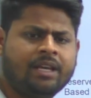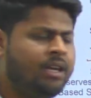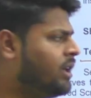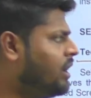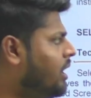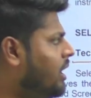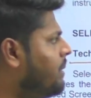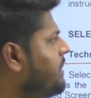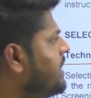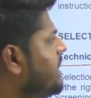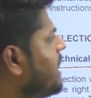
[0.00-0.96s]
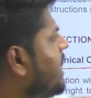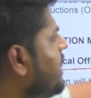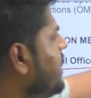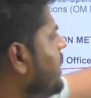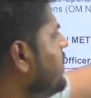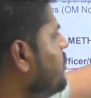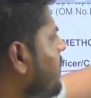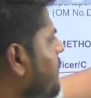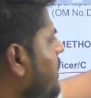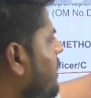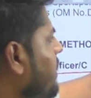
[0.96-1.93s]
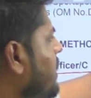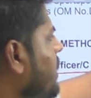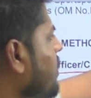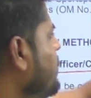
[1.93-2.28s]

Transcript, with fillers: थे बीटेक कैंडिडेट जो अप्लीकेबल थे